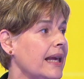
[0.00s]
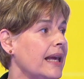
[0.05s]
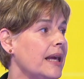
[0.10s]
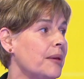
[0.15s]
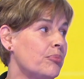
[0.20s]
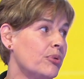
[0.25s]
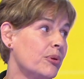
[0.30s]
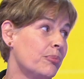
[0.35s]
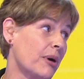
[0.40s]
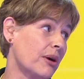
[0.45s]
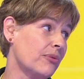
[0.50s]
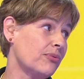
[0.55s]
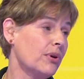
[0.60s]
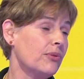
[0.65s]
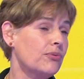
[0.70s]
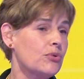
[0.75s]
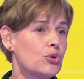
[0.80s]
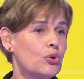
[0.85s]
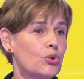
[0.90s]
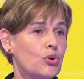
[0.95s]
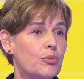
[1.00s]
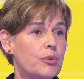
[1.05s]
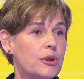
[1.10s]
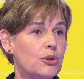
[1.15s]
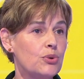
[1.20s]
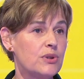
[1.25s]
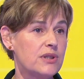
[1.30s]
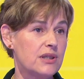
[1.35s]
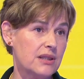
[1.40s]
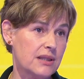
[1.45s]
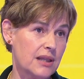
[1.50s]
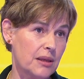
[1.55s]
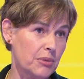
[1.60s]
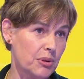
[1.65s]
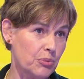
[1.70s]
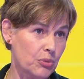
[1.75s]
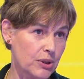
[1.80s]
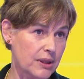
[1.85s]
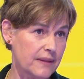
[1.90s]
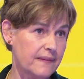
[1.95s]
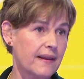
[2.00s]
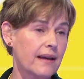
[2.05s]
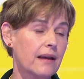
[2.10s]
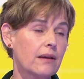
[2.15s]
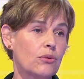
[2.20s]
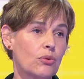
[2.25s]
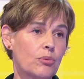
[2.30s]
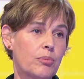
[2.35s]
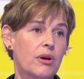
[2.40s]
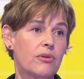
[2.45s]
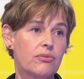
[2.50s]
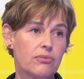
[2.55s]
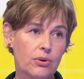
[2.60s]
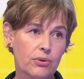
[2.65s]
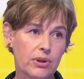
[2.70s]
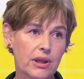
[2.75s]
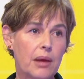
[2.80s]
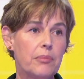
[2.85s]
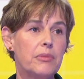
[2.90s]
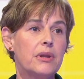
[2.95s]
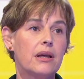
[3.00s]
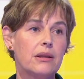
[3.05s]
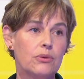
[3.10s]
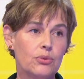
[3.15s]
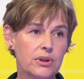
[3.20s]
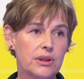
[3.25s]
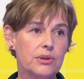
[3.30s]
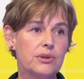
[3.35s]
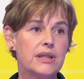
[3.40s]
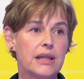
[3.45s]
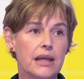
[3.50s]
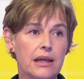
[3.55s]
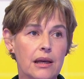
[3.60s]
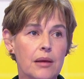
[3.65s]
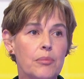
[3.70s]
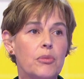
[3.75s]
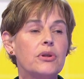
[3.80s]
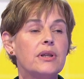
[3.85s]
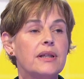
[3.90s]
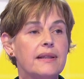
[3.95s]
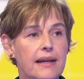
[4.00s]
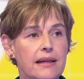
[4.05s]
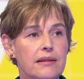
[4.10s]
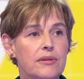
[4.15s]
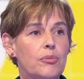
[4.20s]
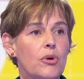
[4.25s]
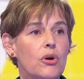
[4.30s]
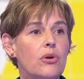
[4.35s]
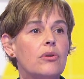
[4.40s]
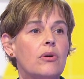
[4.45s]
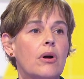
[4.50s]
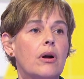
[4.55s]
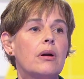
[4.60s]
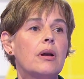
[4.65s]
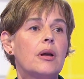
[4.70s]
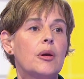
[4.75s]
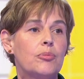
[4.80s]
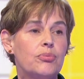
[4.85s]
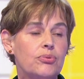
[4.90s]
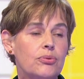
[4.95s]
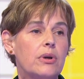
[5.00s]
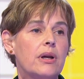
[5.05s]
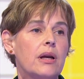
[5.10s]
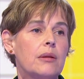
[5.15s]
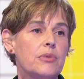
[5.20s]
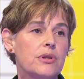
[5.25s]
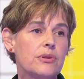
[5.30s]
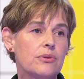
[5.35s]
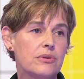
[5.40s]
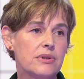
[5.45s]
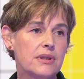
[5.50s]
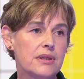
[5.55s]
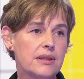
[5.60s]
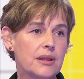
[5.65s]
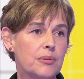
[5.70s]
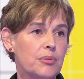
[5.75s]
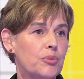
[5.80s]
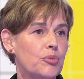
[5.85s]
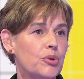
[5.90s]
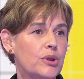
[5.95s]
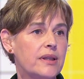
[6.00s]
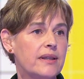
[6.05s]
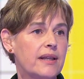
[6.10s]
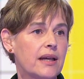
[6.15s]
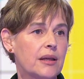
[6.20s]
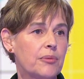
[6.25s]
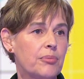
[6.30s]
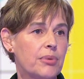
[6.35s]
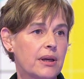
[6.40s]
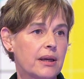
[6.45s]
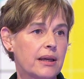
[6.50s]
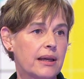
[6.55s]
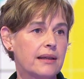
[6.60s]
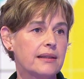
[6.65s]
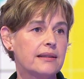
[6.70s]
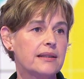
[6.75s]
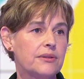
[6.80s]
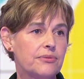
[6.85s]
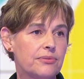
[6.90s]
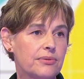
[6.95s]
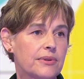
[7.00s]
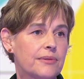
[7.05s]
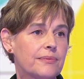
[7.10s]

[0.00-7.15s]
Et puis, parfois, il faut s'occuper du système immunitaire. Donc, parfois, on est amené à donner également des traitements hein, pour calmer ce système immunitaire hyper réactif.